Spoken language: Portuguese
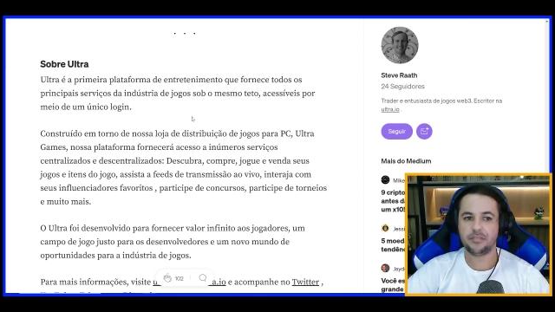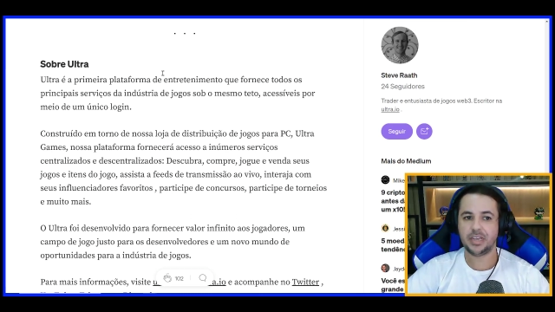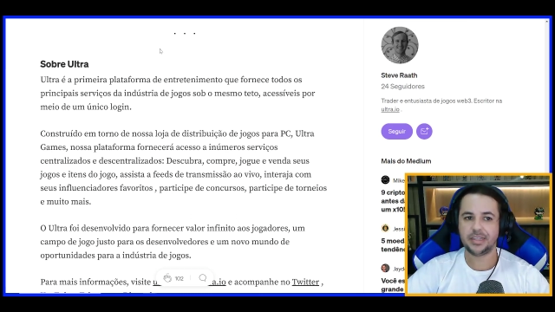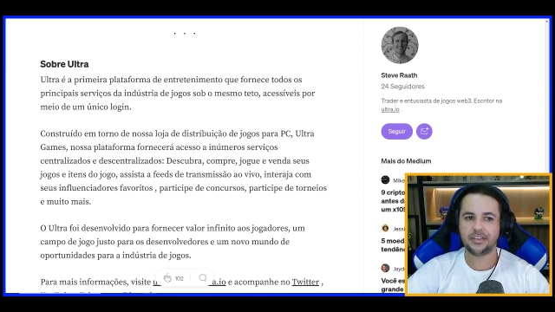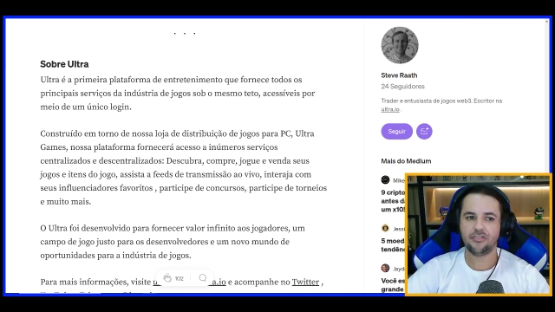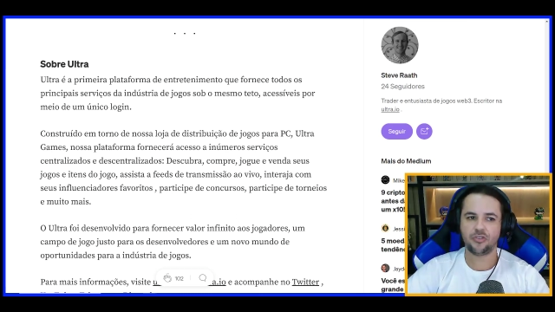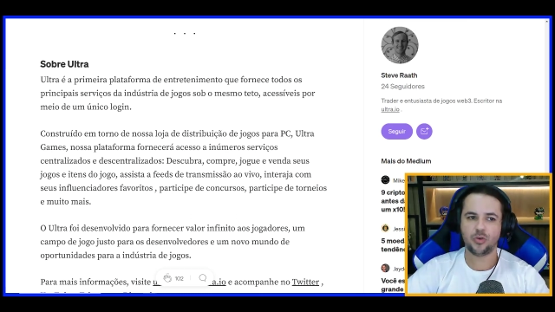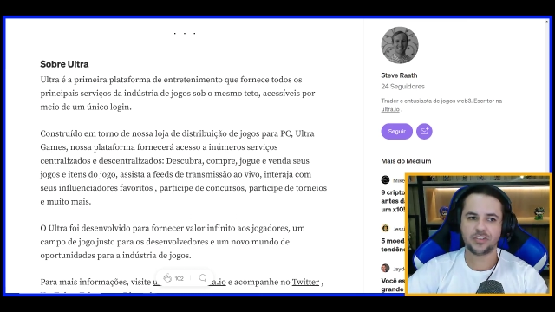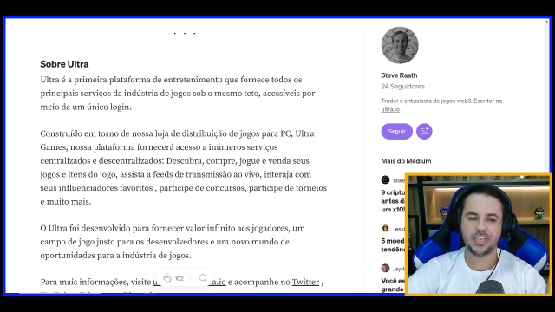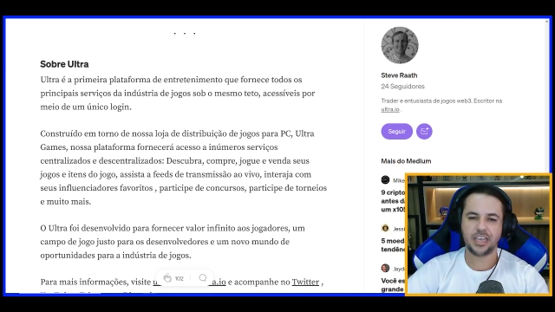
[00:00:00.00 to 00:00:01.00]
Na verdade, a gente
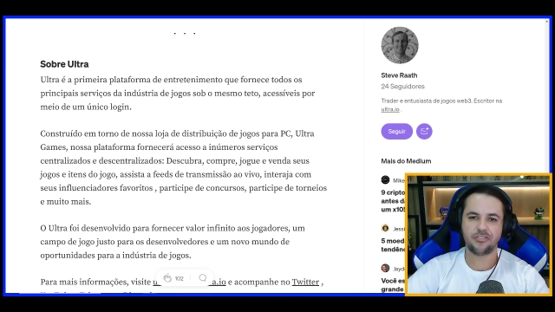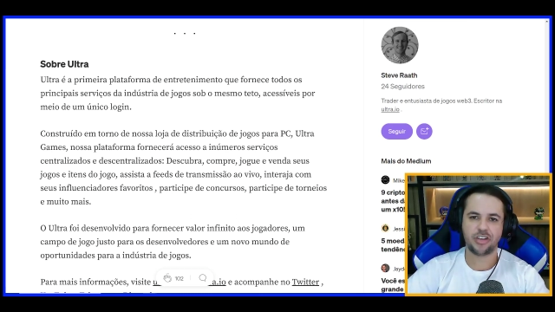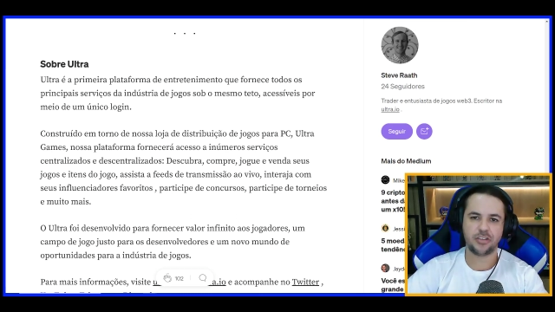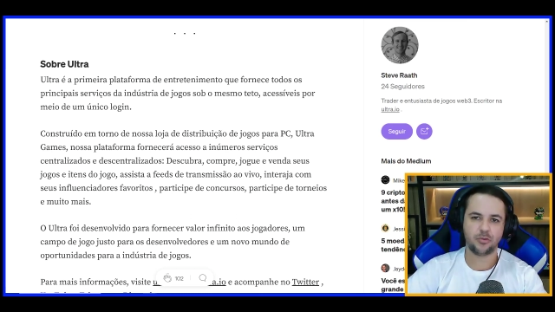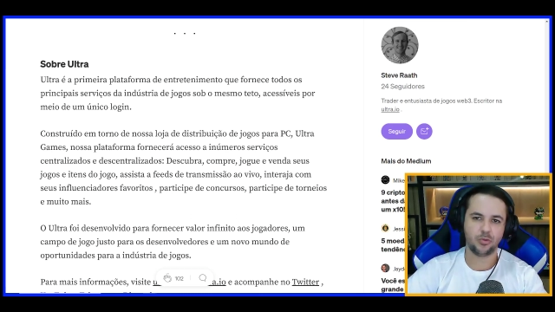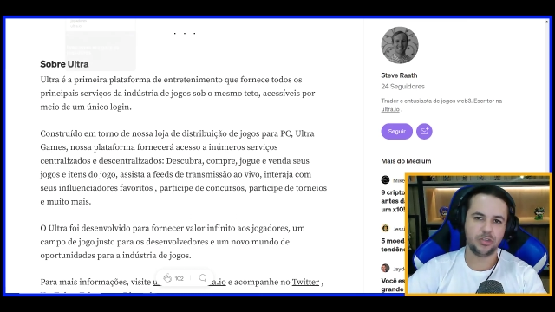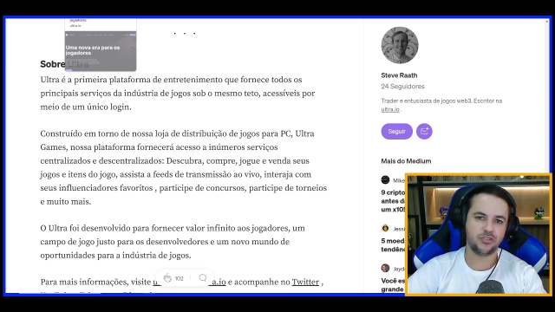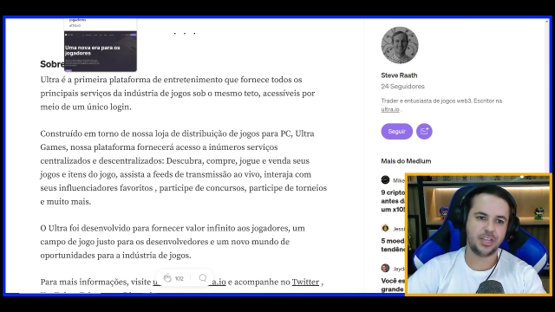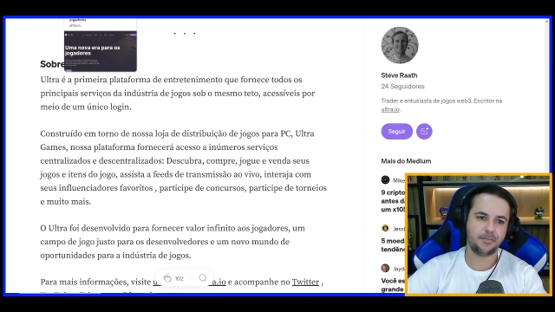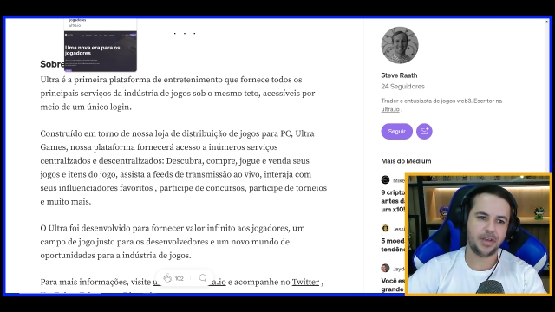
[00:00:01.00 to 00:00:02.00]
consegue achar tudo
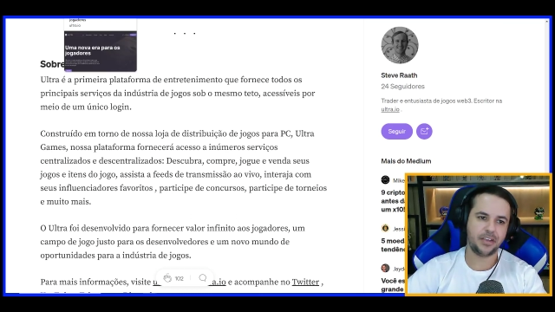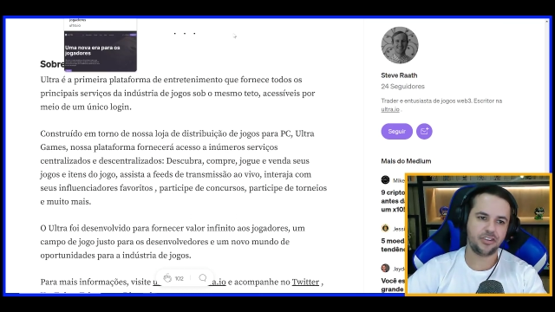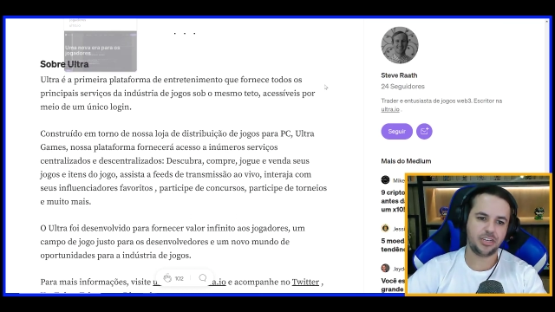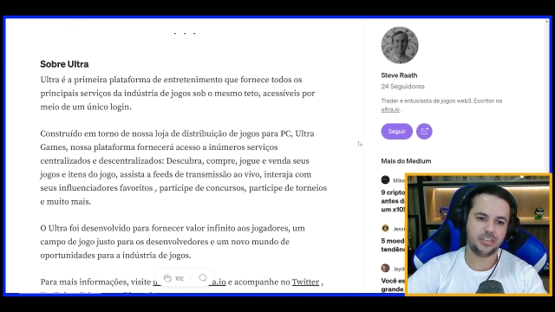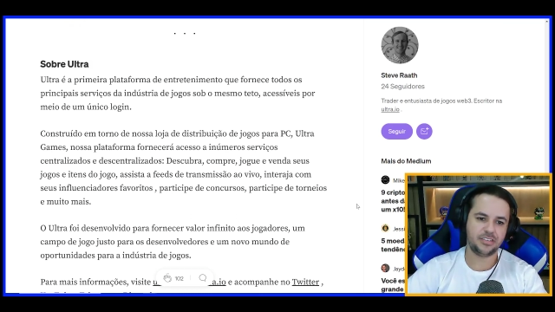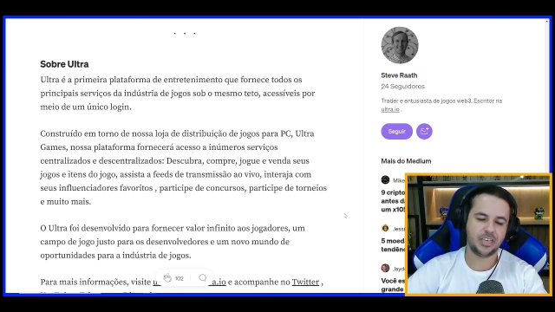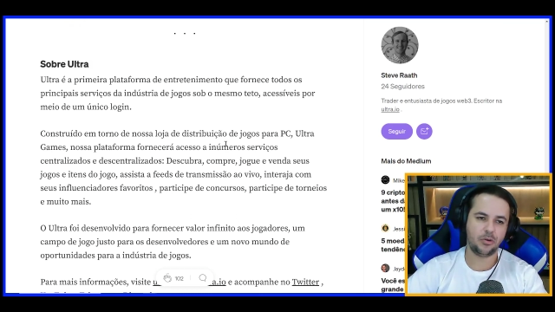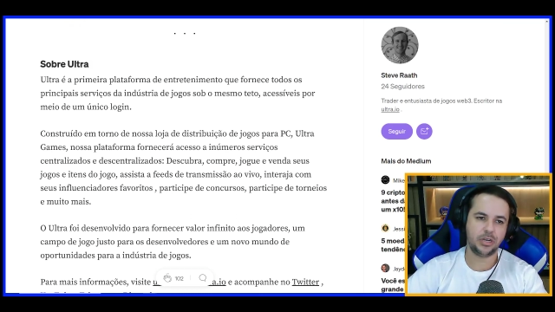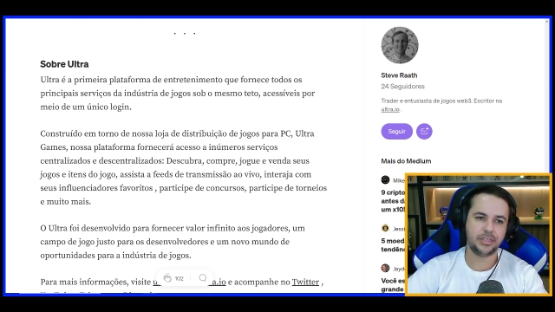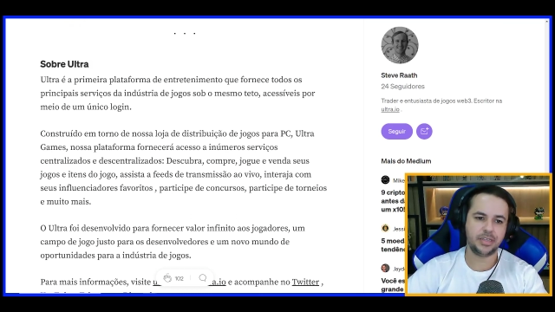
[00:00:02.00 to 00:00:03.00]
isso na página
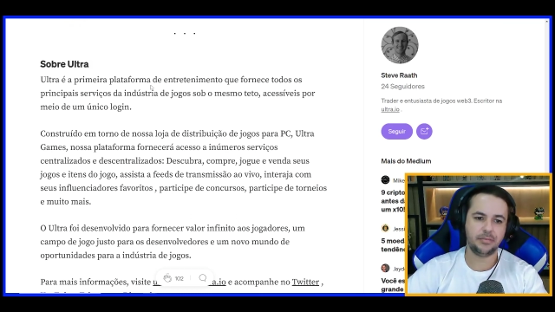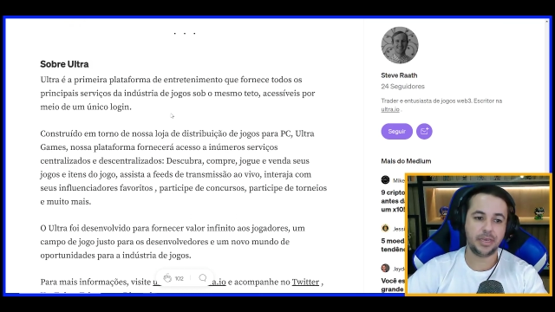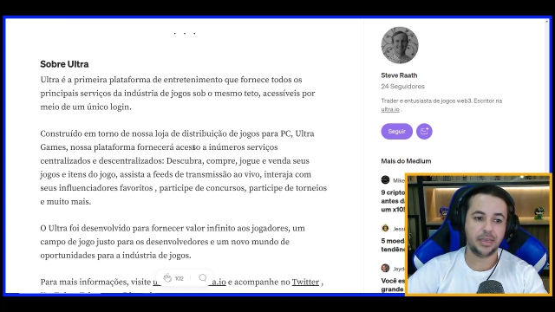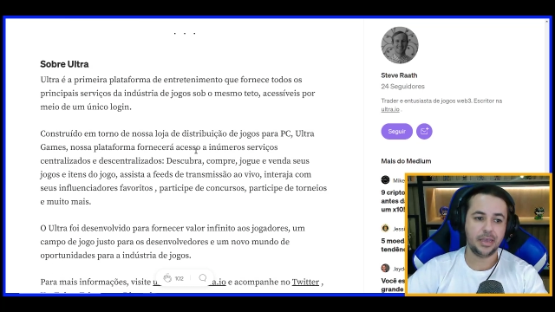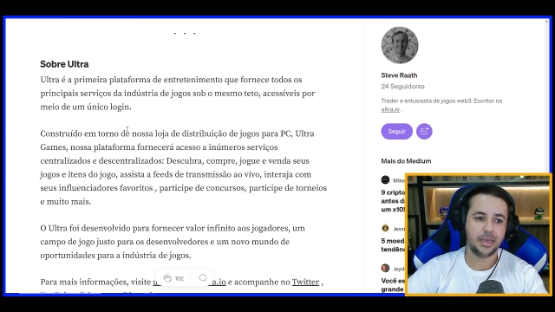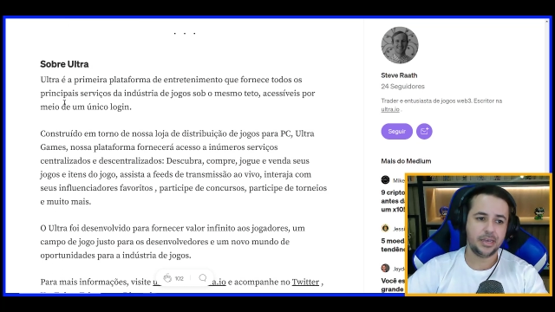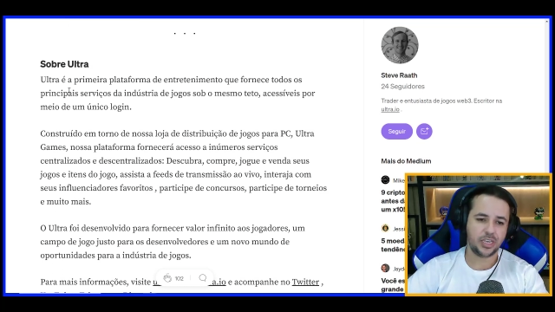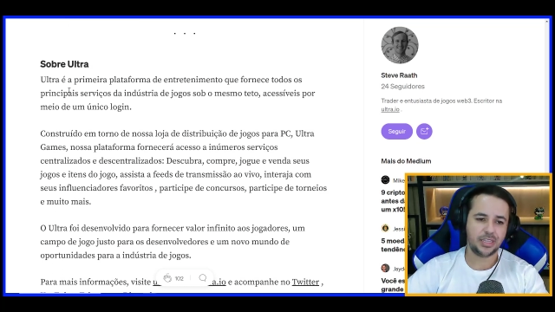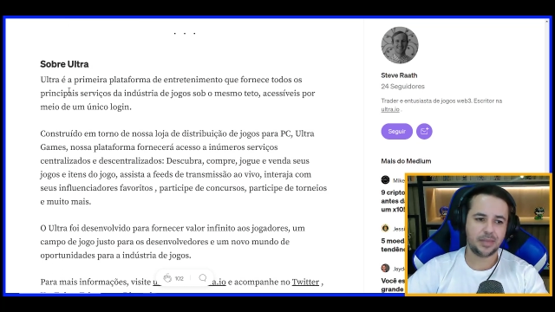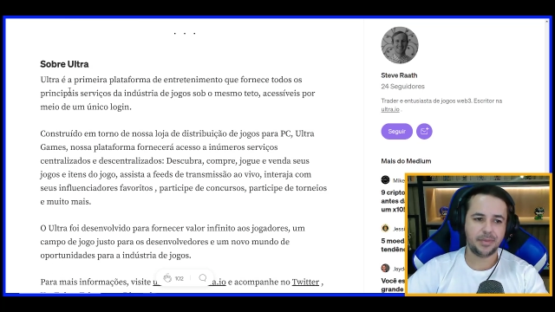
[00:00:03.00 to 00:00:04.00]
inicial ali também, só
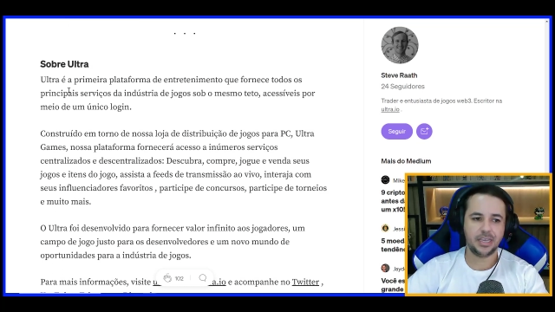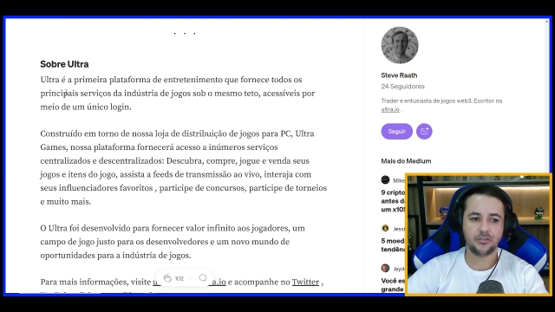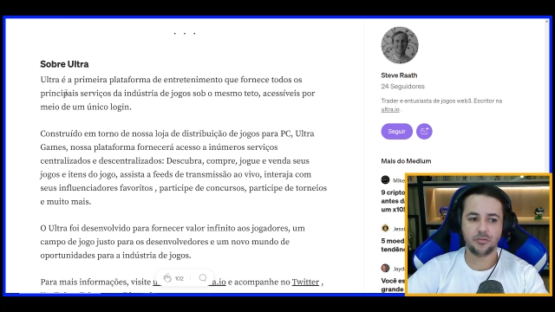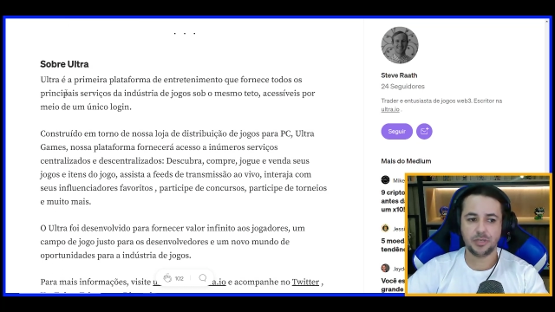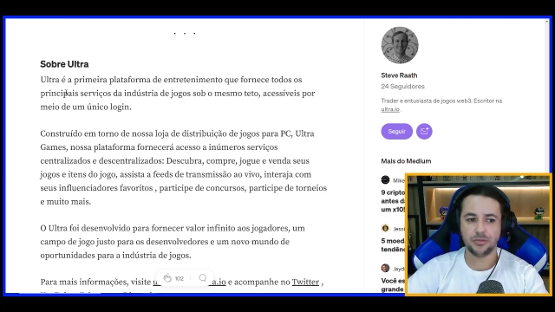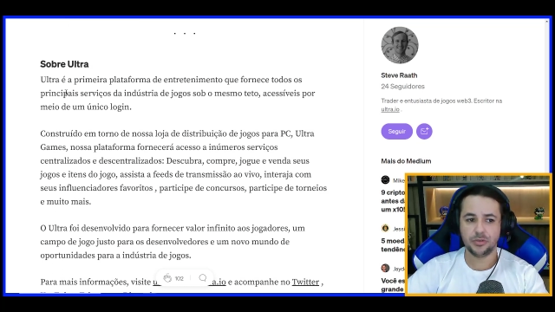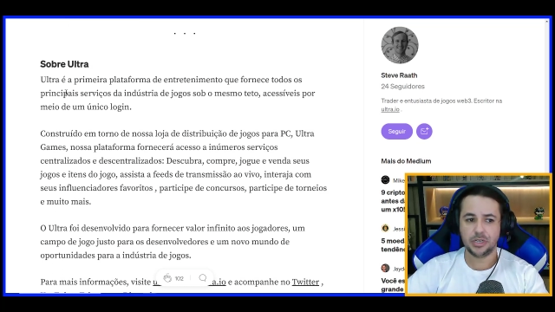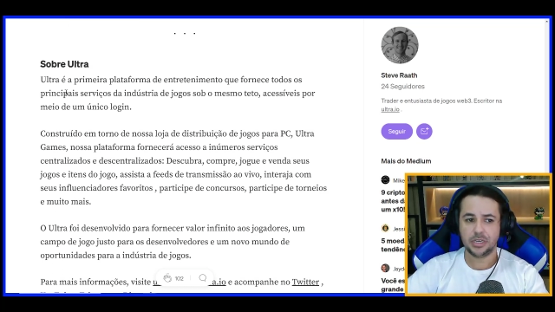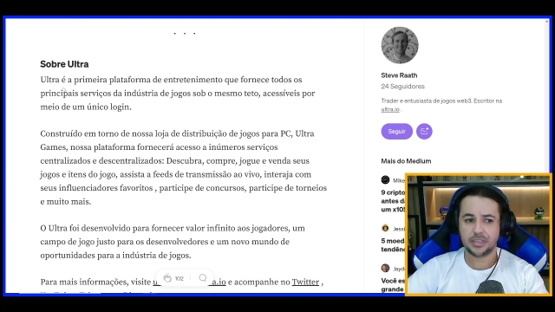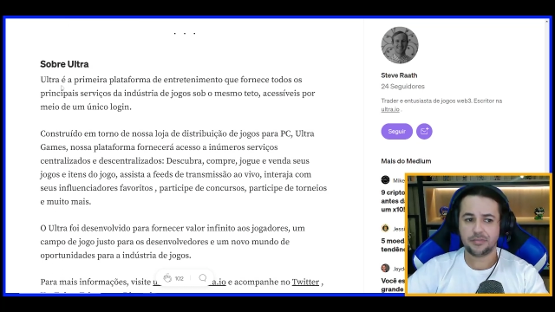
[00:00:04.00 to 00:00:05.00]
que aqui está bem resumido.